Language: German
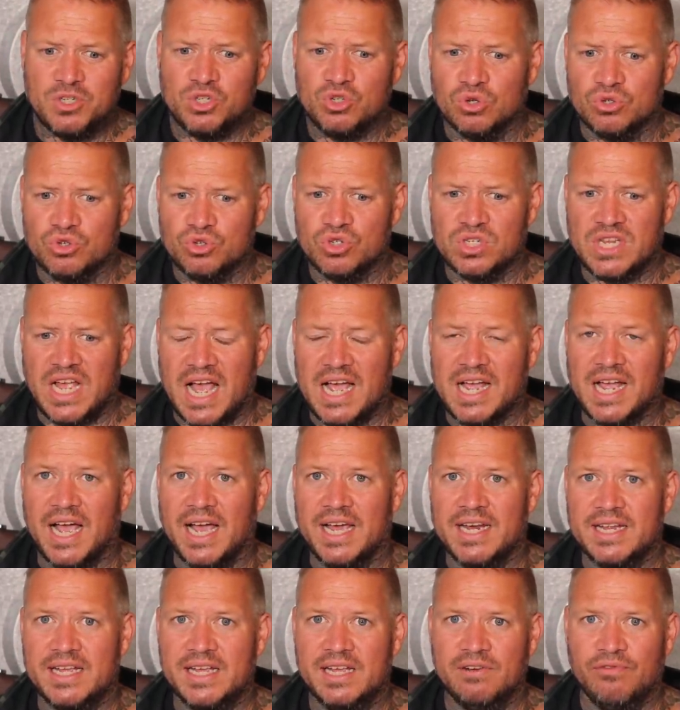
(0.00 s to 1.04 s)
es sozusagen
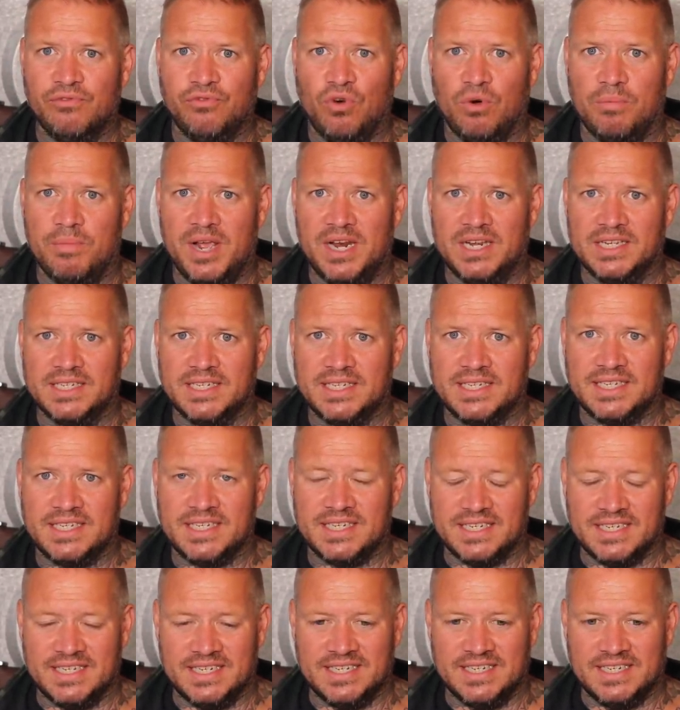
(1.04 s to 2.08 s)
ein
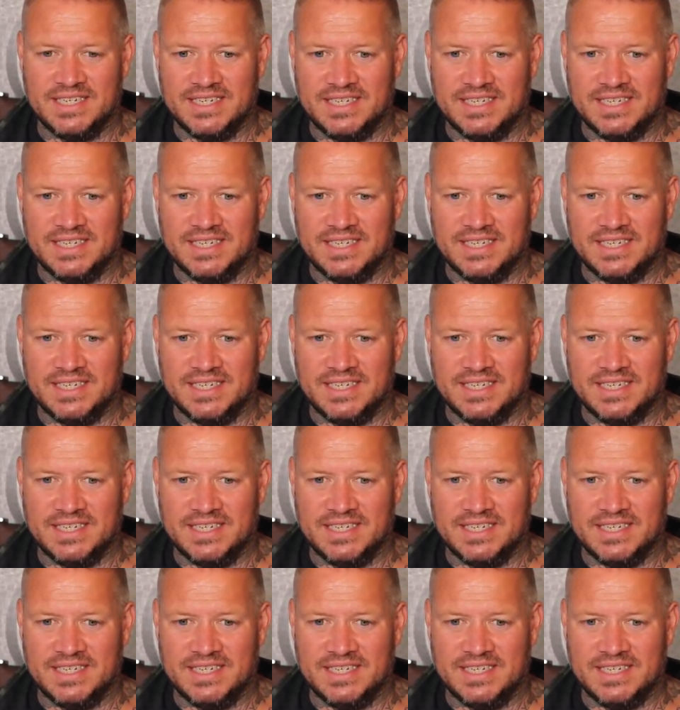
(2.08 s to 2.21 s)
informelles,